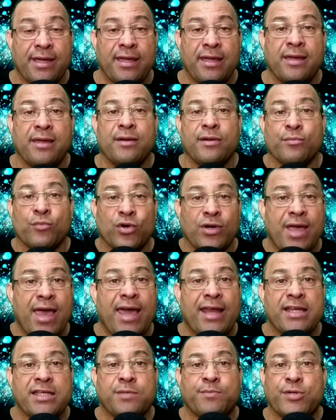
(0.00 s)
aí,
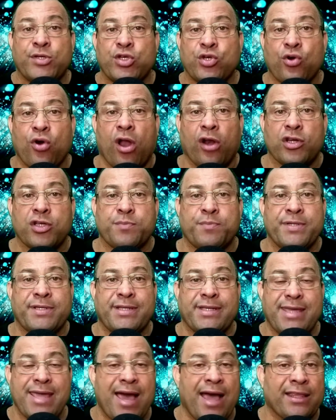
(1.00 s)
mulheres, psicólogos,
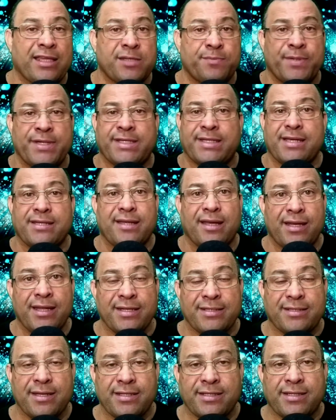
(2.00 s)
psiquiatras,
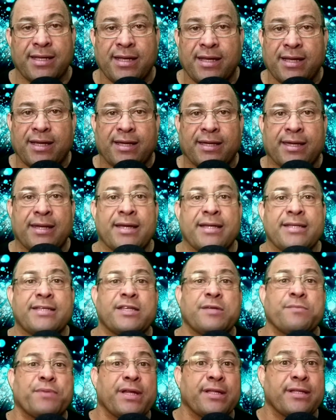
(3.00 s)
psicanalistas,
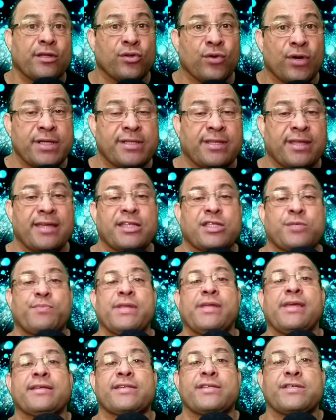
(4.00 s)
grandes empreendedores que têm
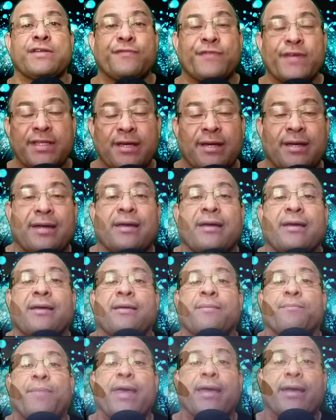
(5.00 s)
experiências de vida,
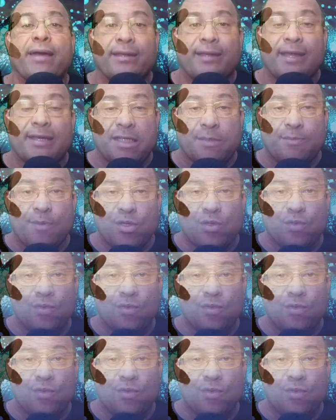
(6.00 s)
pegando essas